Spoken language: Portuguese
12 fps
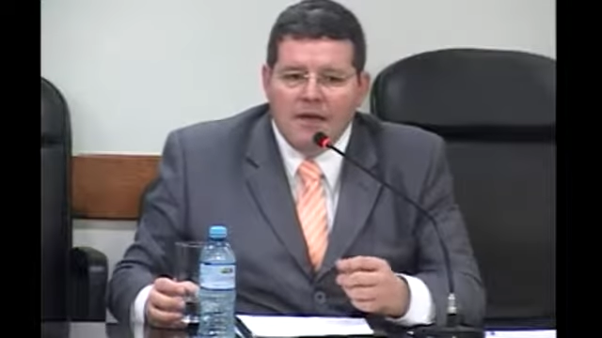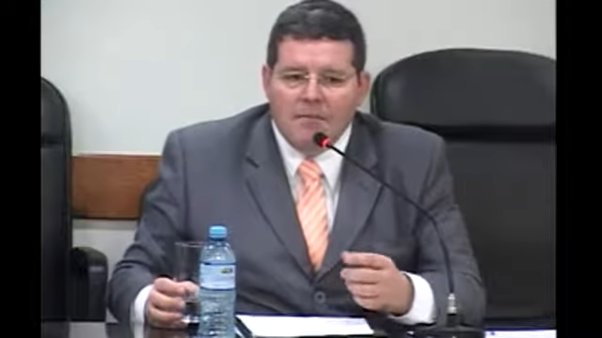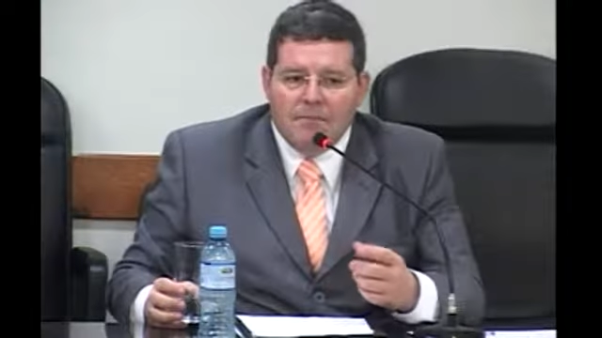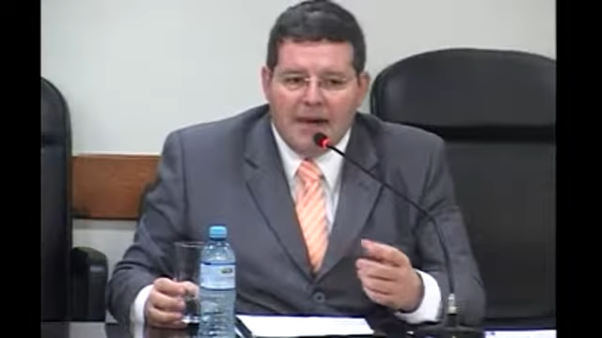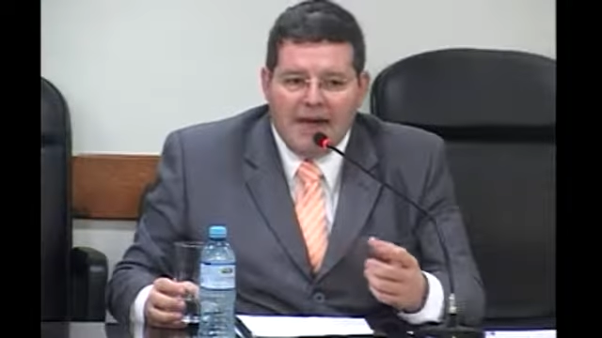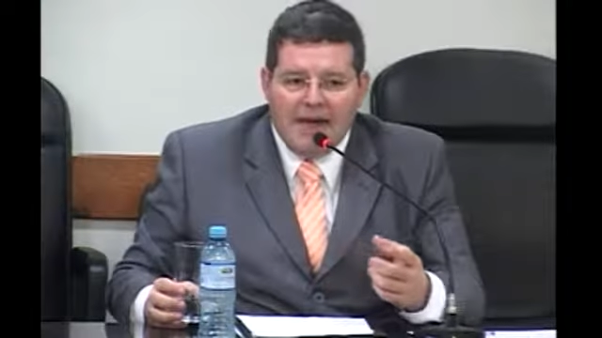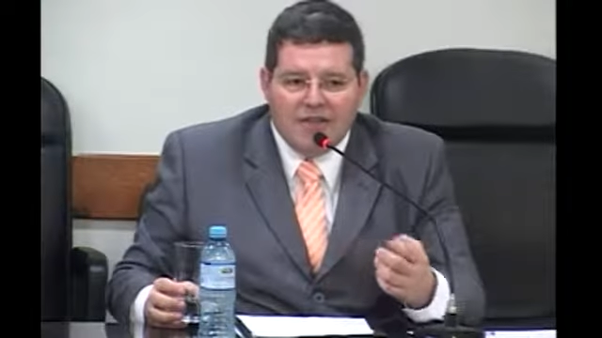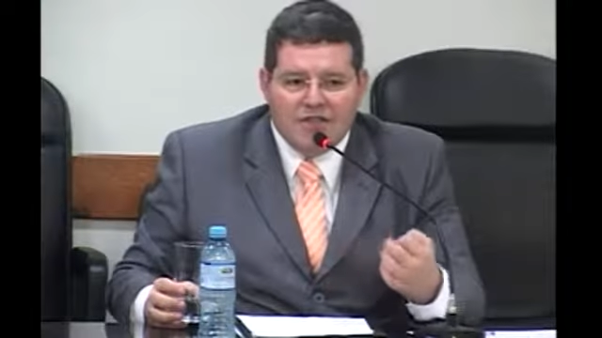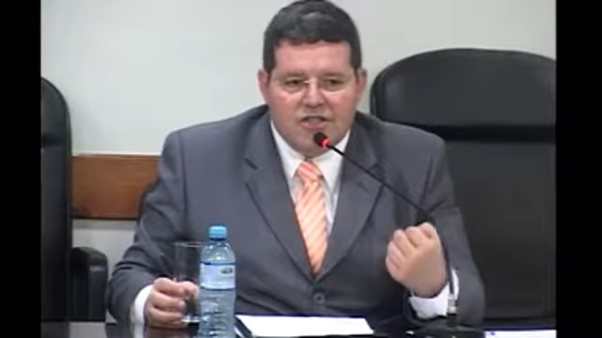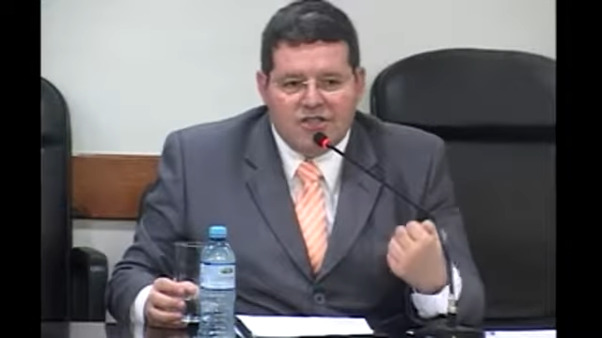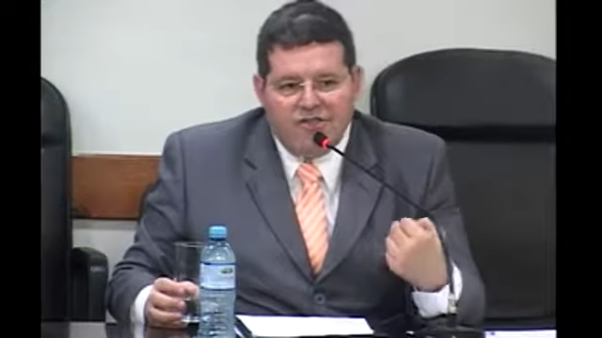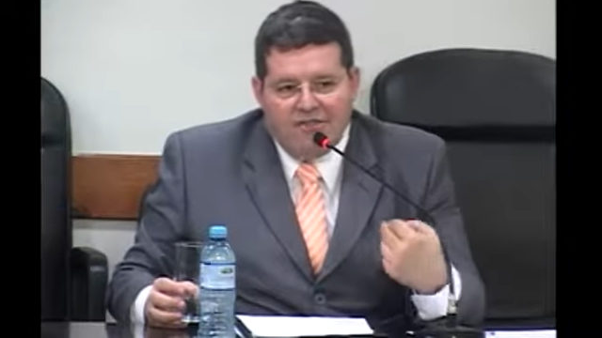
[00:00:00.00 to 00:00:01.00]
para
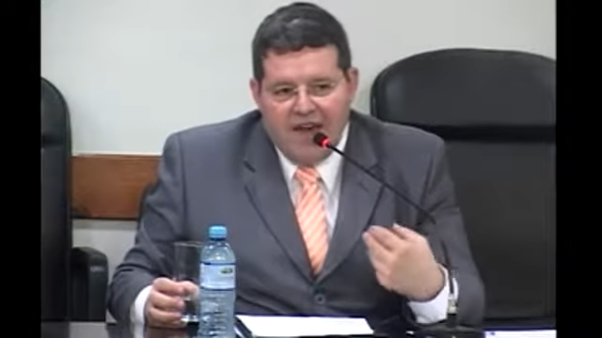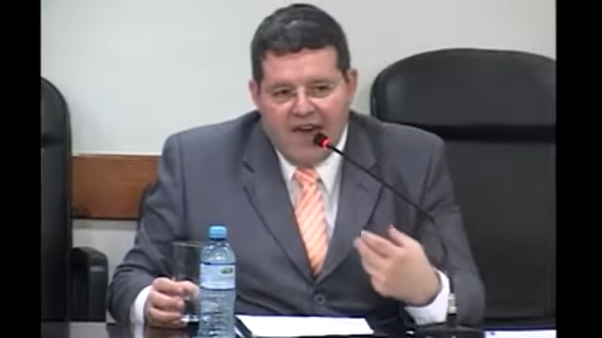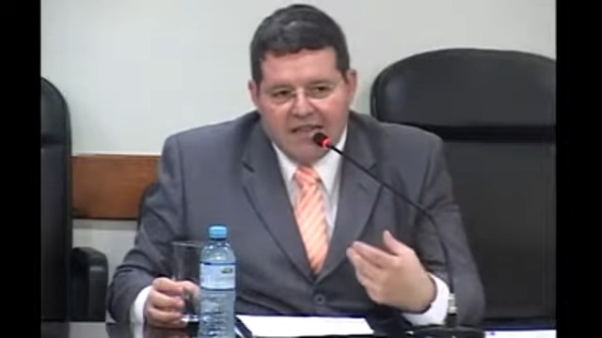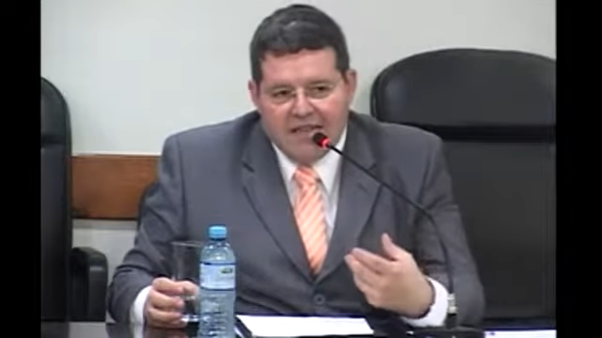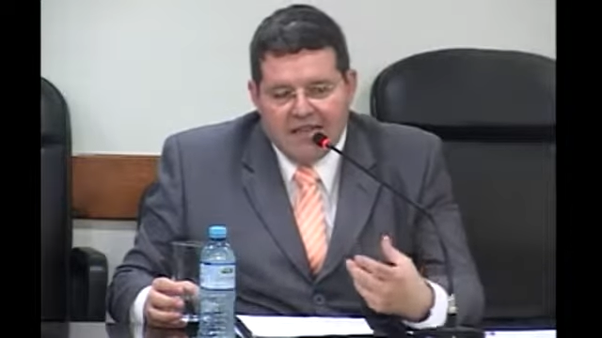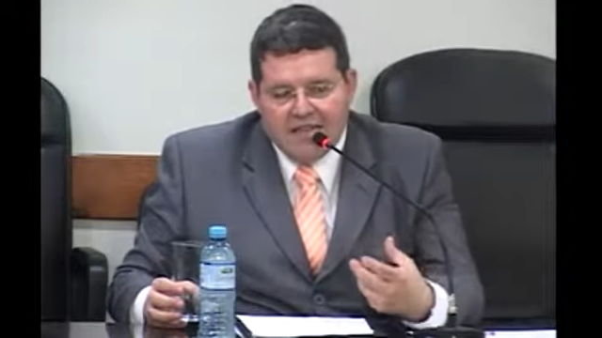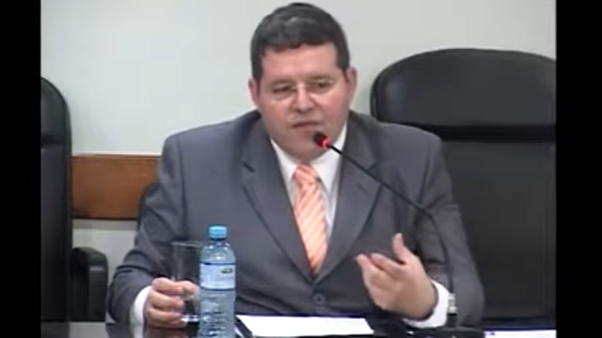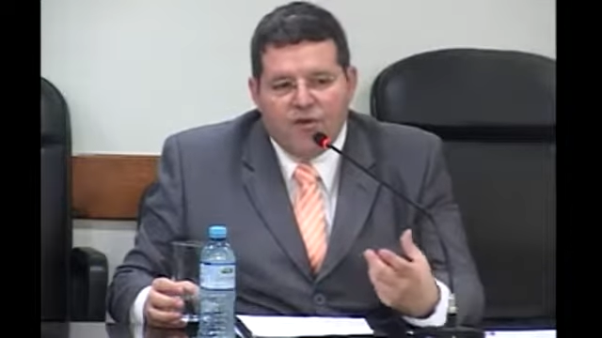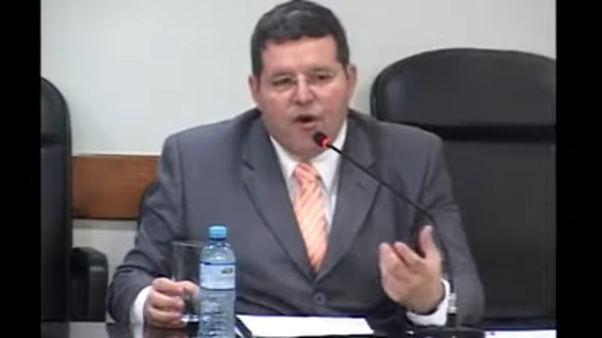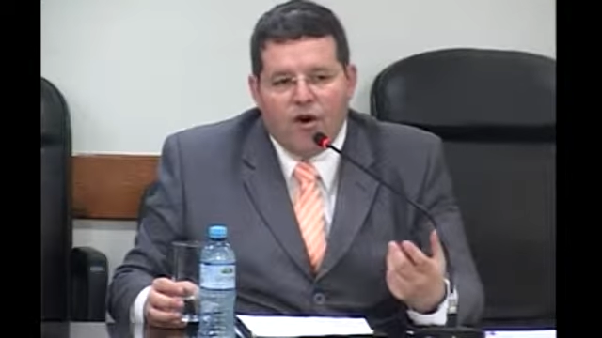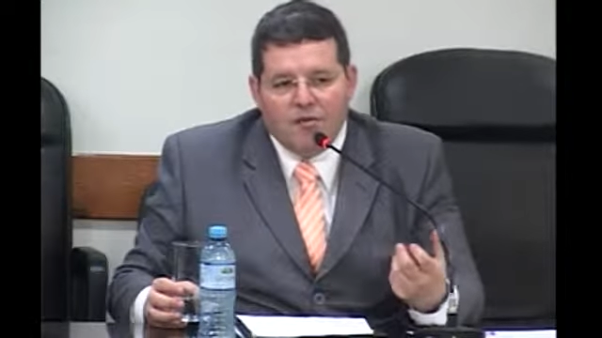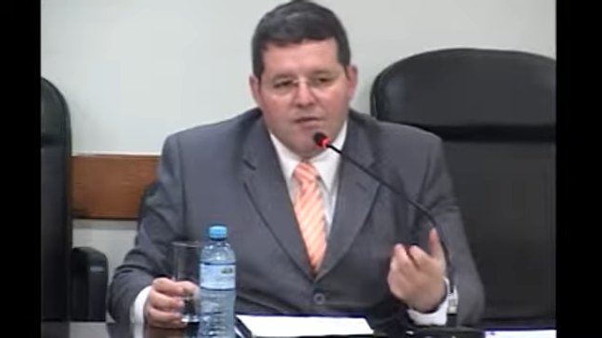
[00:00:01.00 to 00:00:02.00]
diversas
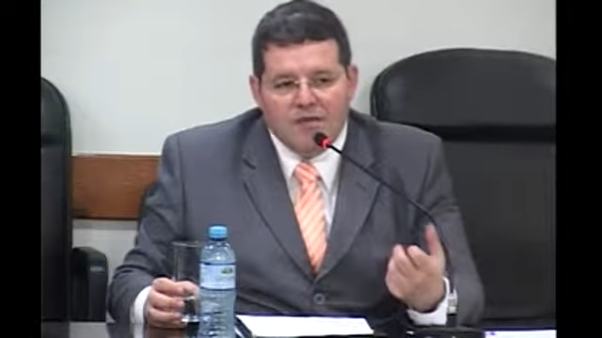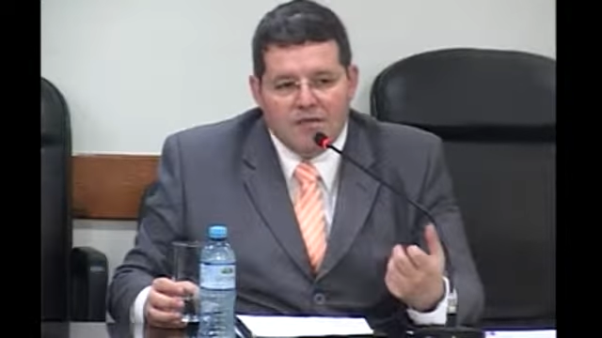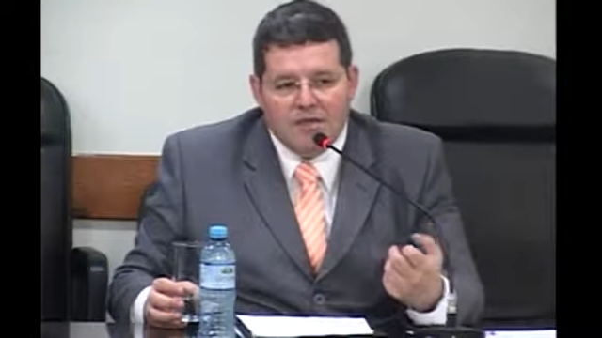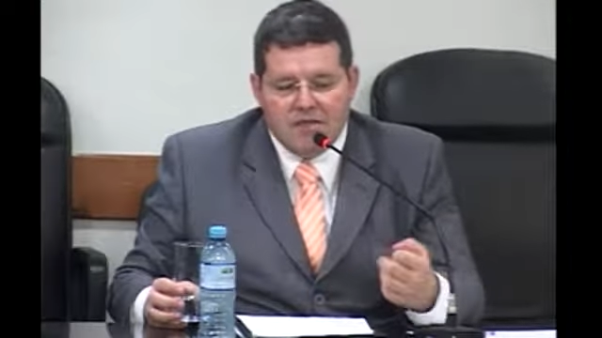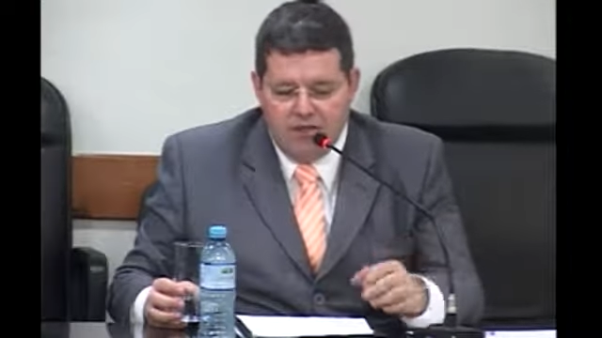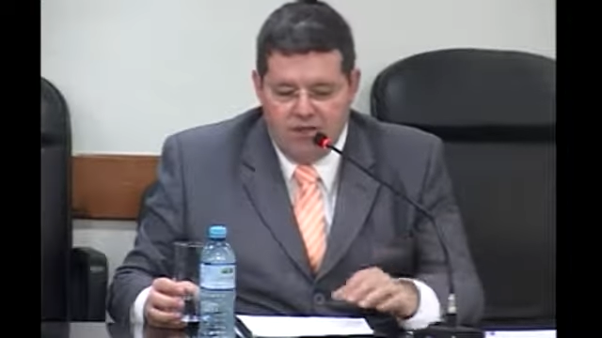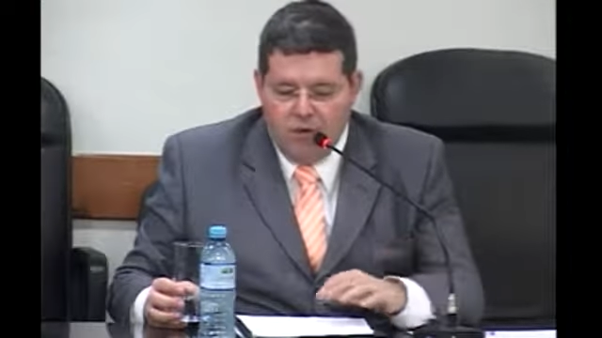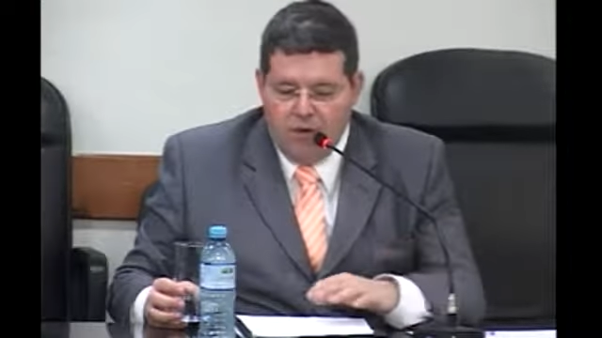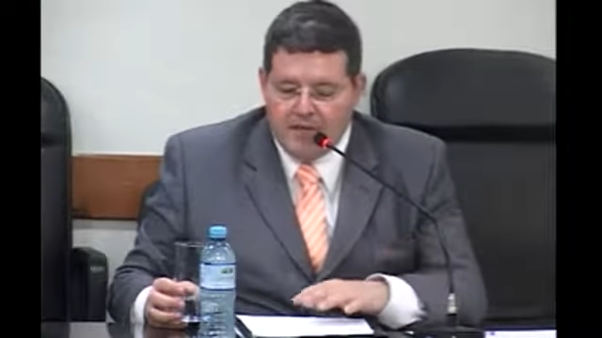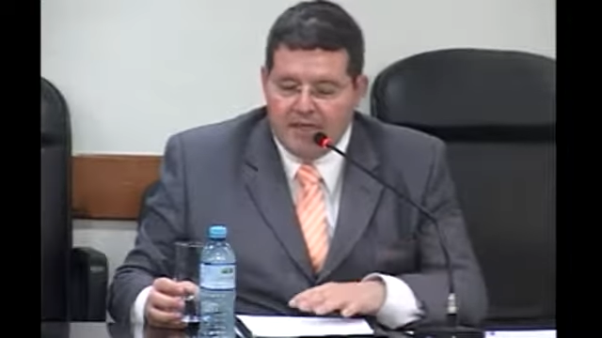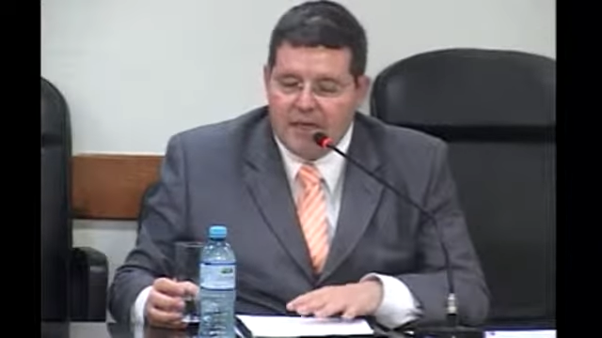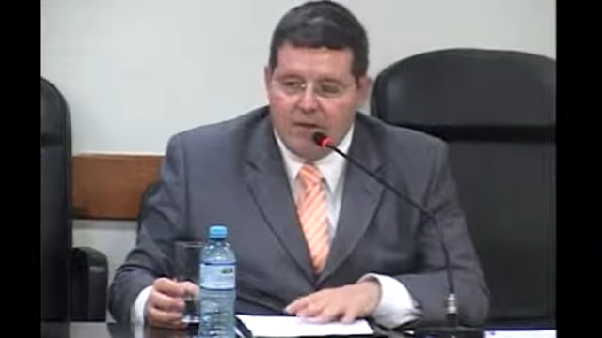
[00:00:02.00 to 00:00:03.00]
formas de
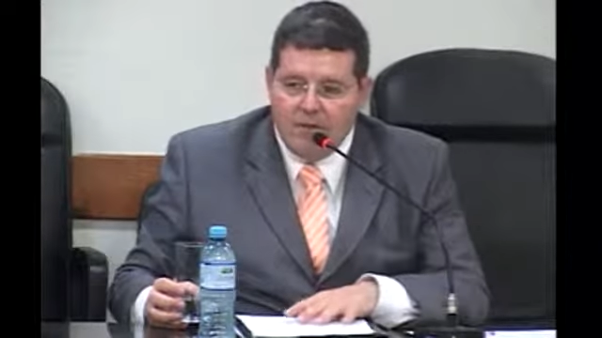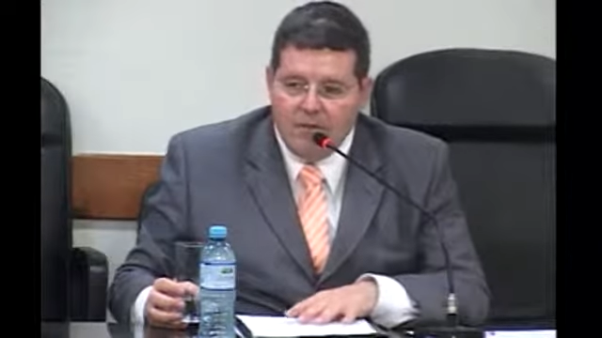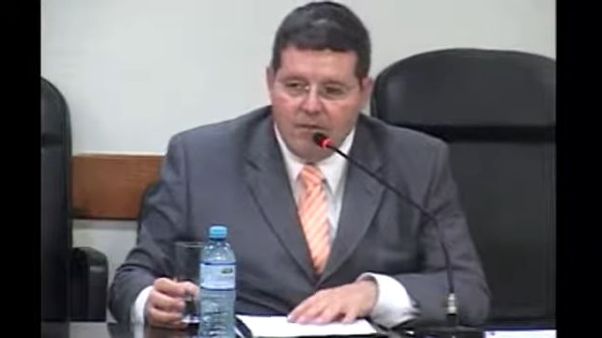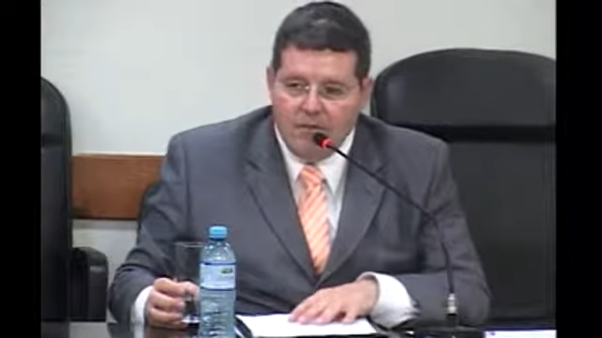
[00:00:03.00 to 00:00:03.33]
coação